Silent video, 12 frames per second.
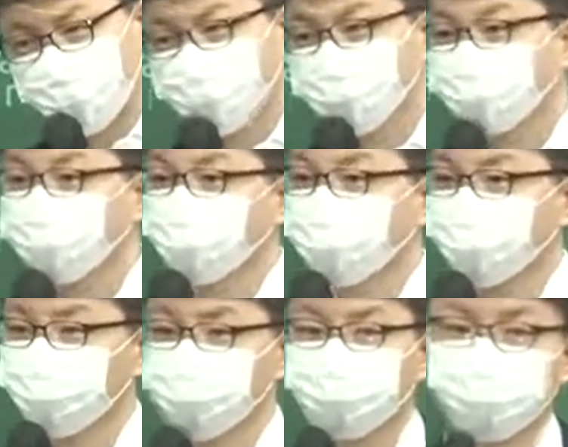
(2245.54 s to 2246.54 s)
말 정도 될
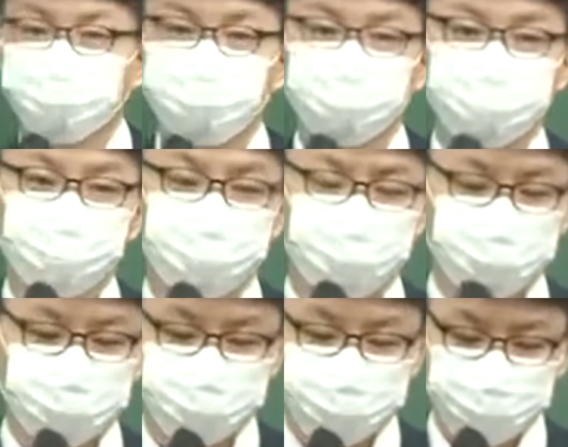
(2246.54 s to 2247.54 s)
거예요. 10월 말 정도
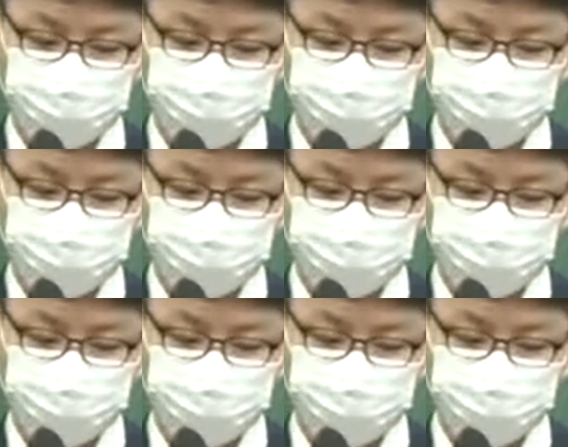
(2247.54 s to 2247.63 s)
되는데